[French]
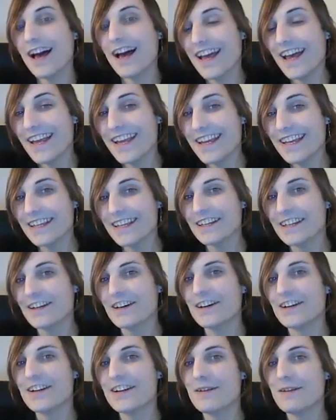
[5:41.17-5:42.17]
Et
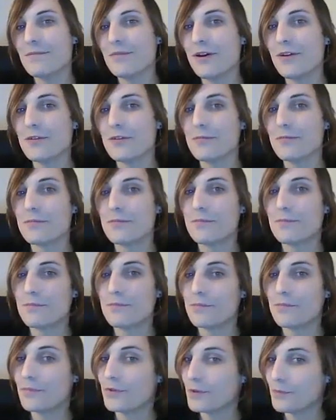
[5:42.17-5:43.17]
euh, les blancs
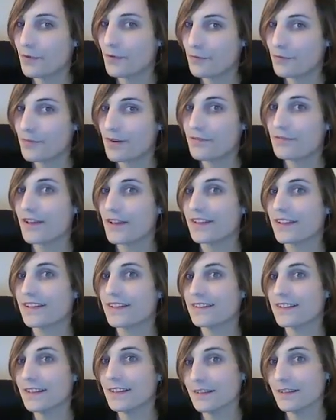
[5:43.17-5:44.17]
ne peuvent pas faire
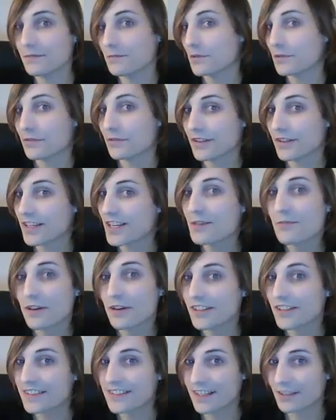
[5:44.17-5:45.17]
d5, parce que le prend
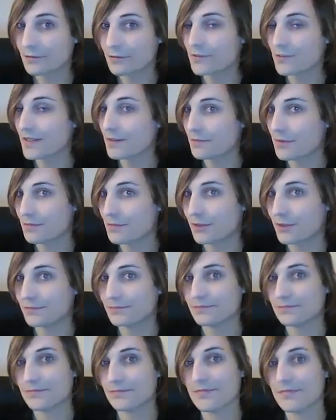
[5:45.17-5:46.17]
d5 tout simplement.
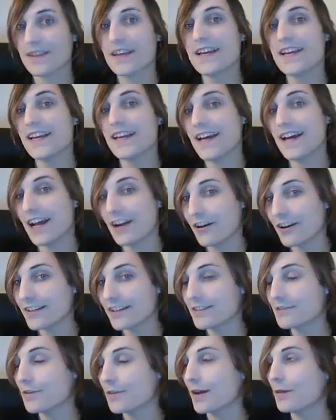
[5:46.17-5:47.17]
Alors
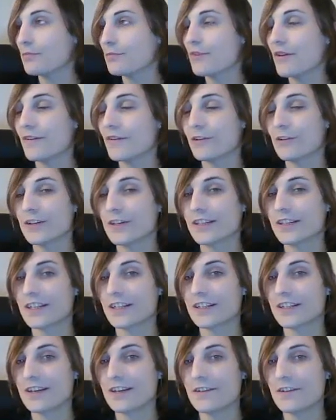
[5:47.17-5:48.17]
qu'ils auraient pu avec le
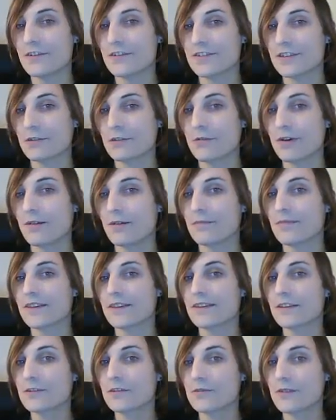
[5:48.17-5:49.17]
cavalier en c3.
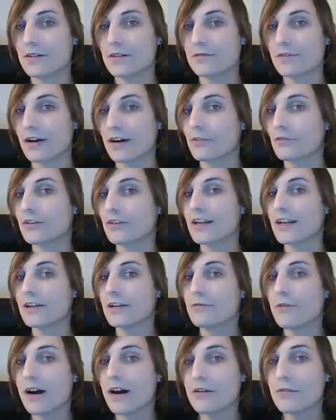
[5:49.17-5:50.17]
C'est ce qu'on va voir. Donc là, les
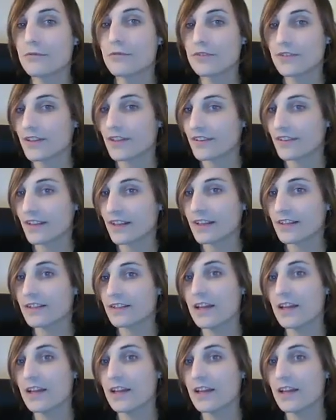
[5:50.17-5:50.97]
noirs font c5,